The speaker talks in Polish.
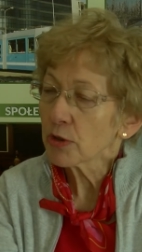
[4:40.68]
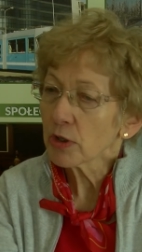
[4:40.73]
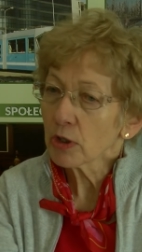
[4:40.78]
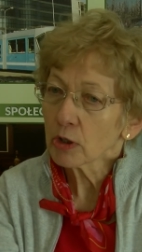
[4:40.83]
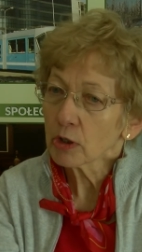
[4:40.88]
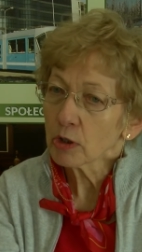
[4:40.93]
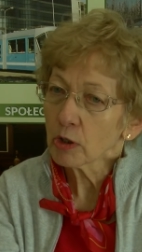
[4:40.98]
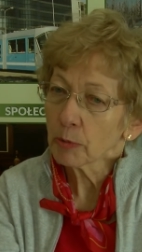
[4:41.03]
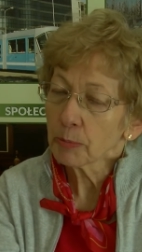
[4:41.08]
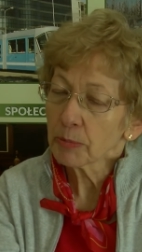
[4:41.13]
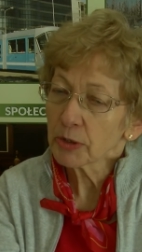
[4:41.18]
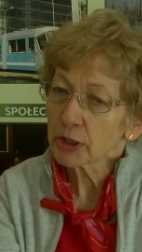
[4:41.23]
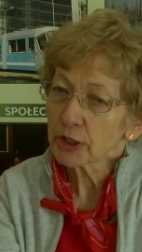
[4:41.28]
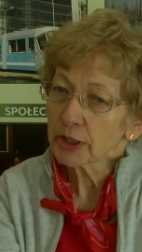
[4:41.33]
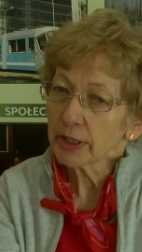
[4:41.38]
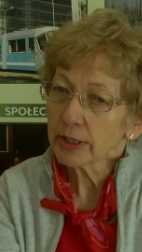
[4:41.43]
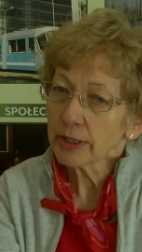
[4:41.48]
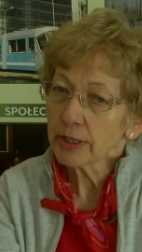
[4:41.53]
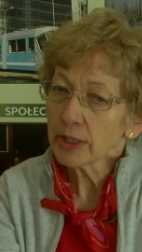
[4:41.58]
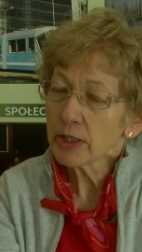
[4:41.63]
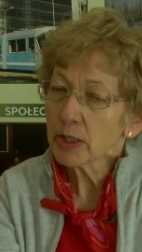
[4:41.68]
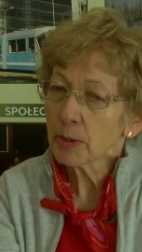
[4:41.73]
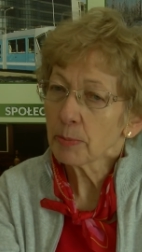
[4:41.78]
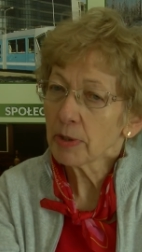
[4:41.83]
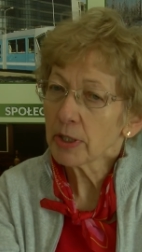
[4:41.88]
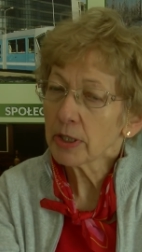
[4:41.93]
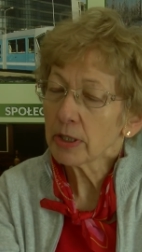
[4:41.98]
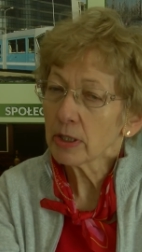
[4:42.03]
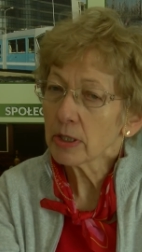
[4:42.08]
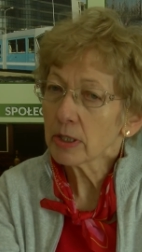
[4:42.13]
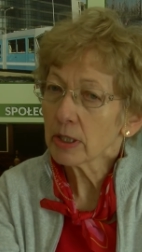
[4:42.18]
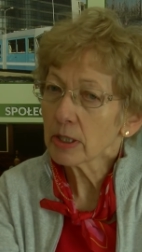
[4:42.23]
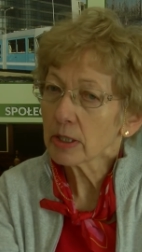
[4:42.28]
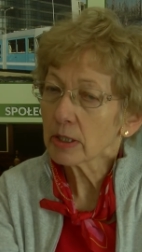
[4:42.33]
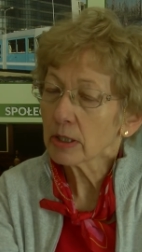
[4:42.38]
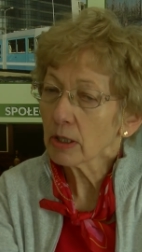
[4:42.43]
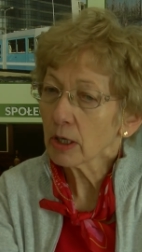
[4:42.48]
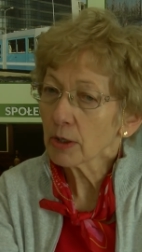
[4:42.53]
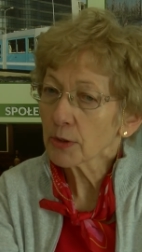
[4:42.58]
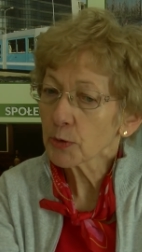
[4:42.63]
że około 45
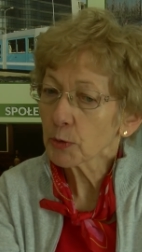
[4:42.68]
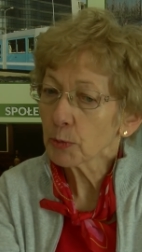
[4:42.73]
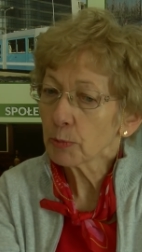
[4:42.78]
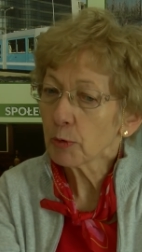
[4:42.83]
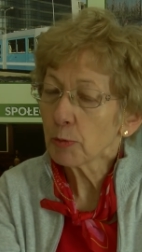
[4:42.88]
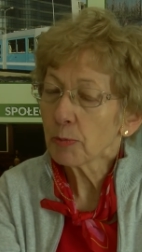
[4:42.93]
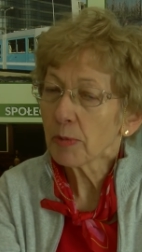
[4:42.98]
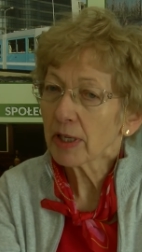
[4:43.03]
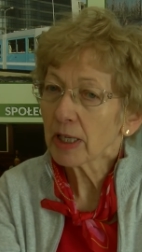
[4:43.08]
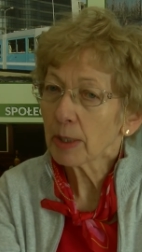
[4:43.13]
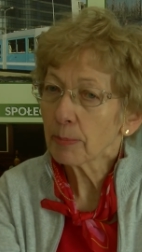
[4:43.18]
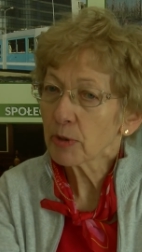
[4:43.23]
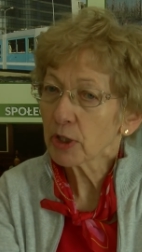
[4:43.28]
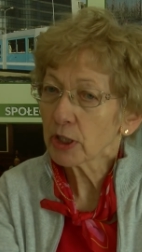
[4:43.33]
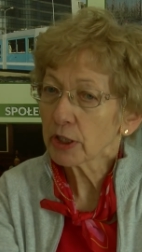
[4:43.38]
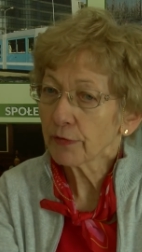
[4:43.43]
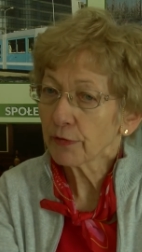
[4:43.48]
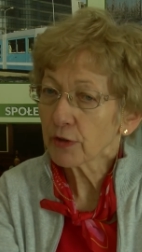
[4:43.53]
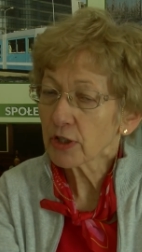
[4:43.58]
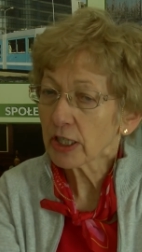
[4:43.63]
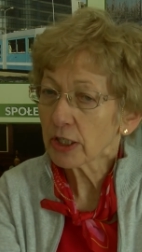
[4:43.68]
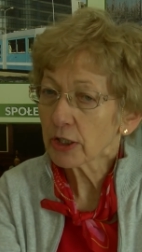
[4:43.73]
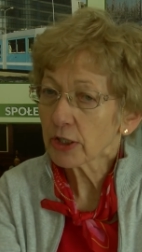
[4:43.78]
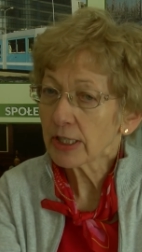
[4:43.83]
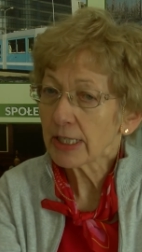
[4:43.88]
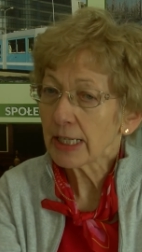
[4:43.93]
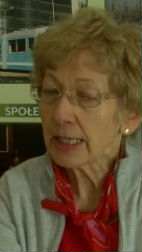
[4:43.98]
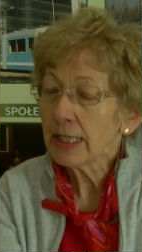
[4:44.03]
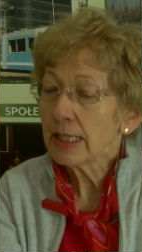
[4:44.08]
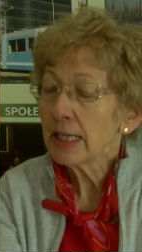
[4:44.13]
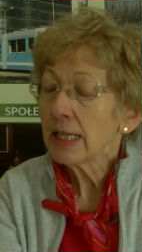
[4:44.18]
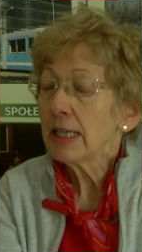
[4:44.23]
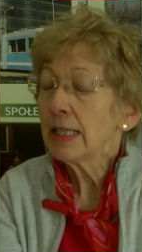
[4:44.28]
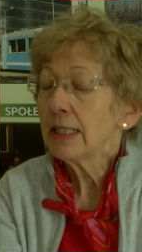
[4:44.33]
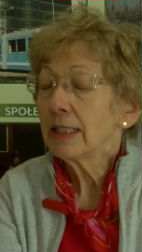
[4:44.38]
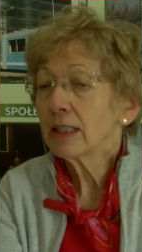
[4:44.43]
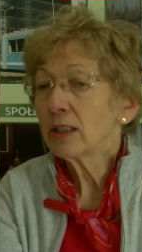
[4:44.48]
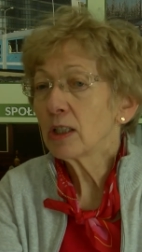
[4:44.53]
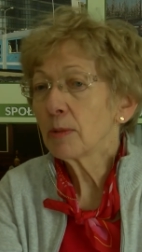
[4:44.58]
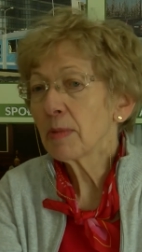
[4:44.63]
tysięcy osób umiera przedwcześnie,
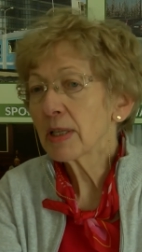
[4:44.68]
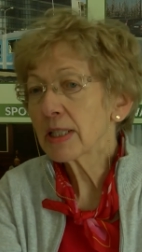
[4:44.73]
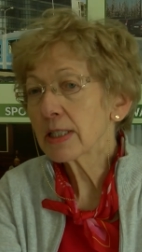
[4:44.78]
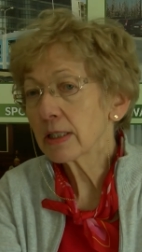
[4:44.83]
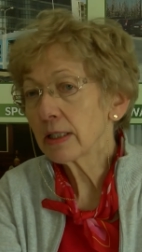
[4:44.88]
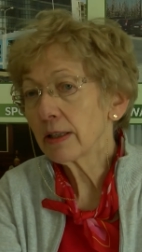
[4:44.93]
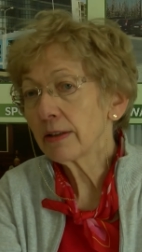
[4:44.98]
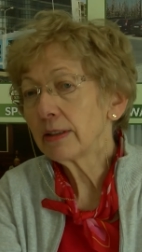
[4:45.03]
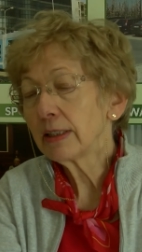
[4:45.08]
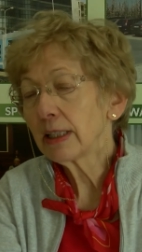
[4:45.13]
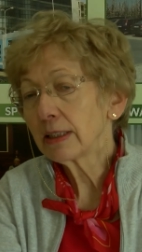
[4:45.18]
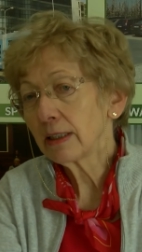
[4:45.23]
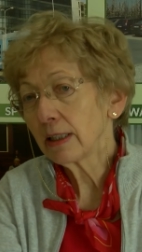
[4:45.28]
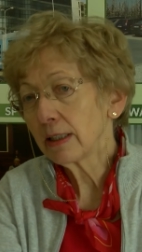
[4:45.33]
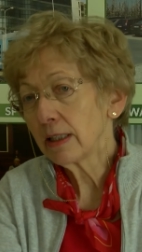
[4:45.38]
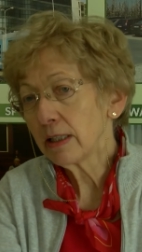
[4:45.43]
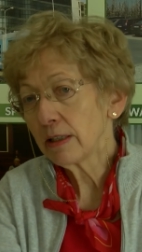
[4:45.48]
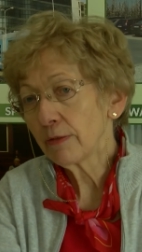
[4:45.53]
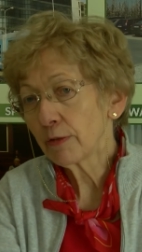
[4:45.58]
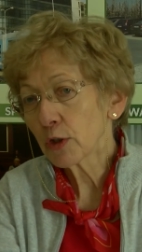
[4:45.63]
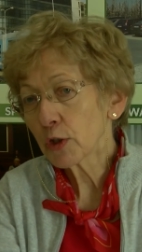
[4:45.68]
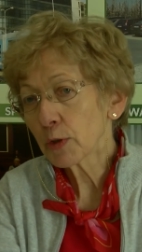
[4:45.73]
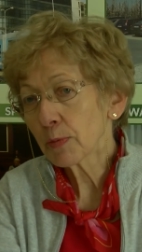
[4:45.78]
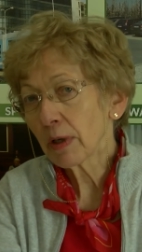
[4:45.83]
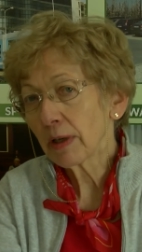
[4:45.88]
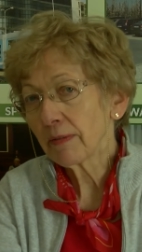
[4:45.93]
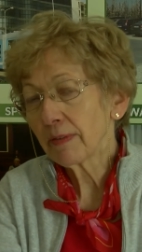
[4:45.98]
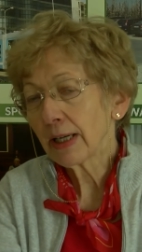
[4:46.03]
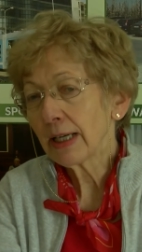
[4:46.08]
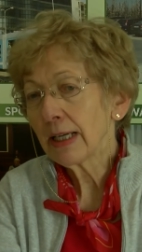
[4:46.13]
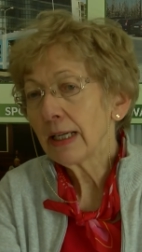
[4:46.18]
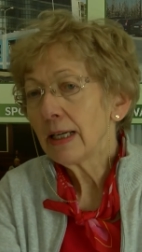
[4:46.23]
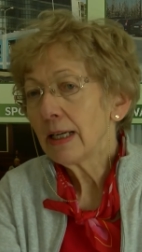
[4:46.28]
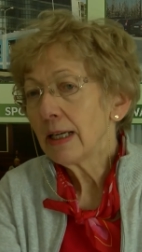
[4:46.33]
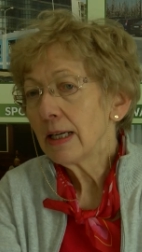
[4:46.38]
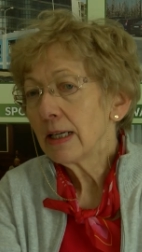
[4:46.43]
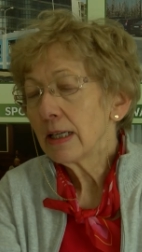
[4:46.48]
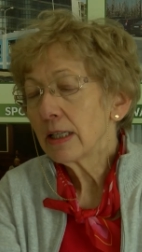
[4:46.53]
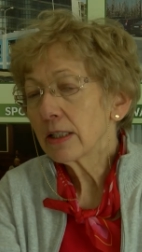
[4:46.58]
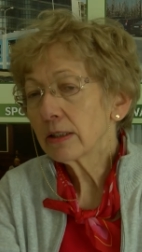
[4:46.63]
natomiast na terenie Wrocławia
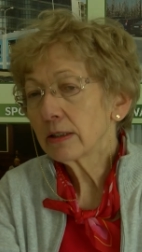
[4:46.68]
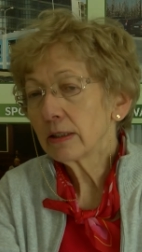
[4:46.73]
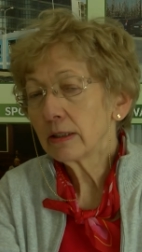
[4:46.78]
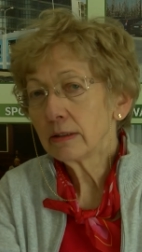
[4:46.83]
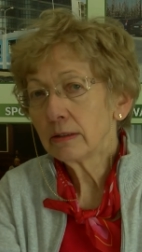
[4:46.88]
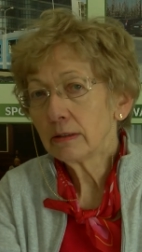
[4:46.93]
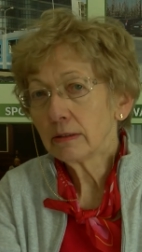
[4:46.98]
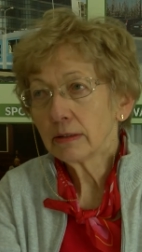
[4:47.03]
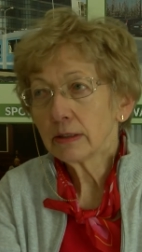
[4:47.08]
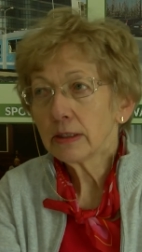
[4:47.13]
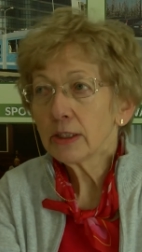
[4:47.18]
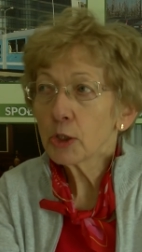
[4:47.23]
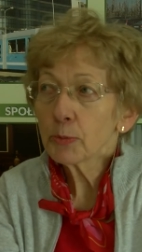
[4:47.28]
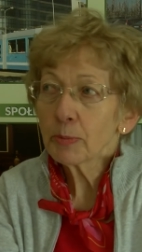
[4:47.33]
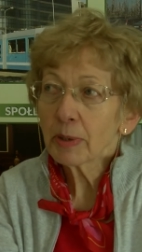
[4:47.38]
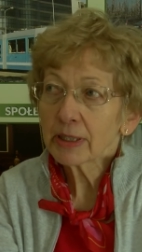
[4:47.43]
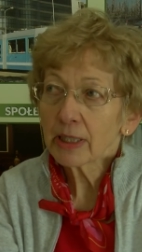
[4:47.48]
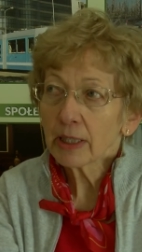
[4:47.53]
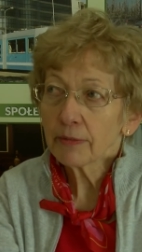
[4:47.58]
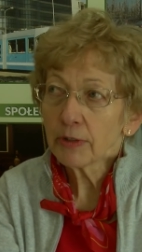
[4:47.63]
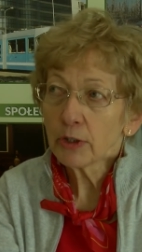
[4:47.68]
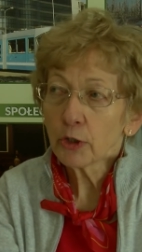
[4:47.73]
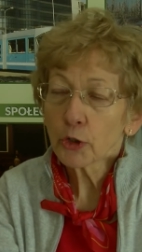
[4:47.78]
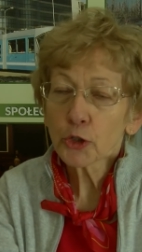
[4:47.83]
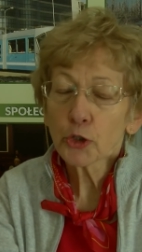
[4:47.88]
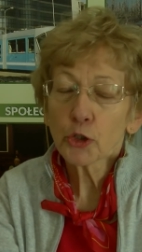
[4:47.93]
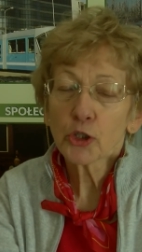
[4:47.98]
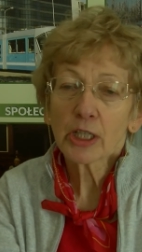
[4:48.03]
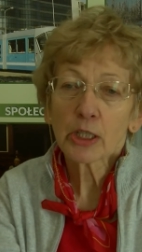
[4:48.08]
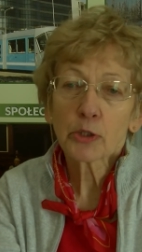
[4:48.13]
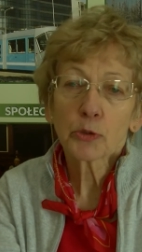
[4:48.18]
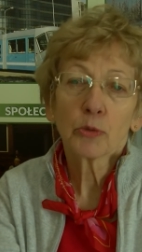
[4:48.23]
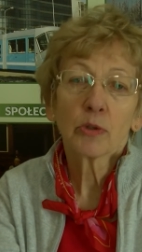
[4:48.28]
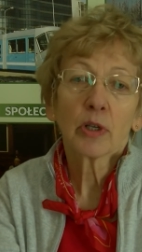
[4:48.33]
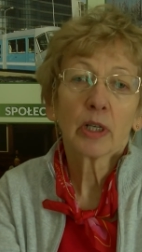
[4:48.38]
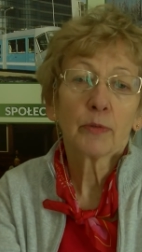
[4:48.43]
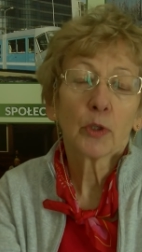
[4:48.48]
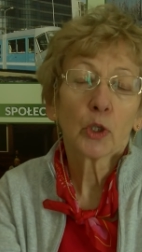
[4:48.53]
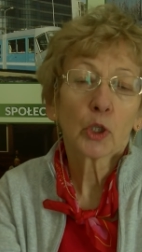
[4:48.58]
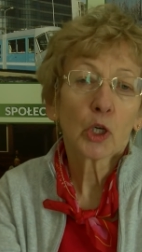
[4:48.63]
y, liczba ta wynosi
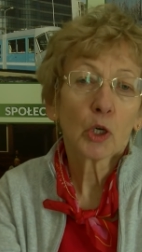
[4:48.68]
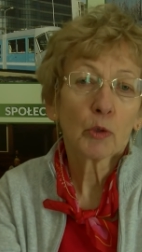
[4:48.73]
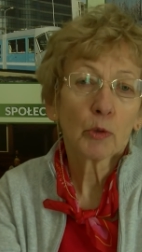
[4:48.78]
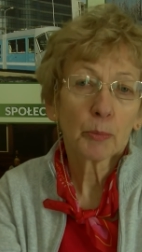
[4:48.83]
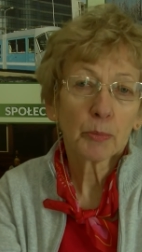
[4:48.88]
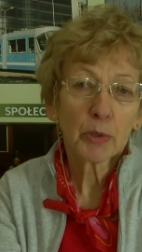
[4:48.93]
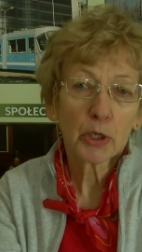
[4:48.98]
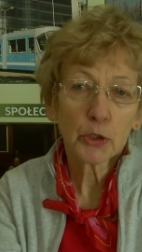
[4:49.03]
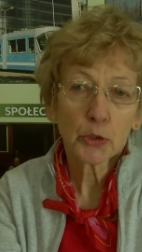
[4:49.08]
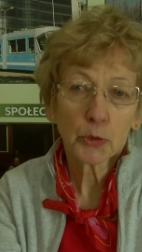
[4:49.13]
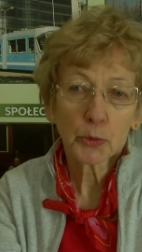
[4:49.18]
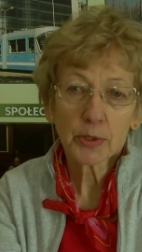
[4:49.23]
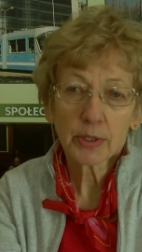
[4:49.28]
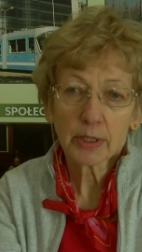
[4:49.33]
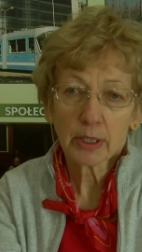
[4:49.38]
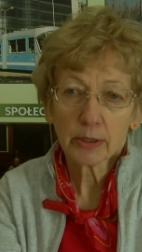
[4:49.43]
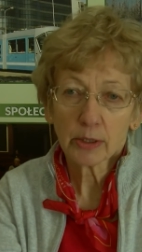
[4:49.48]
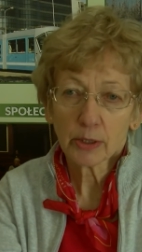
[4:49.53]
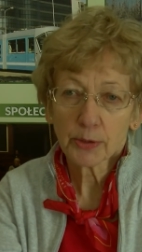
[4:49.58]
szacunkowo około 500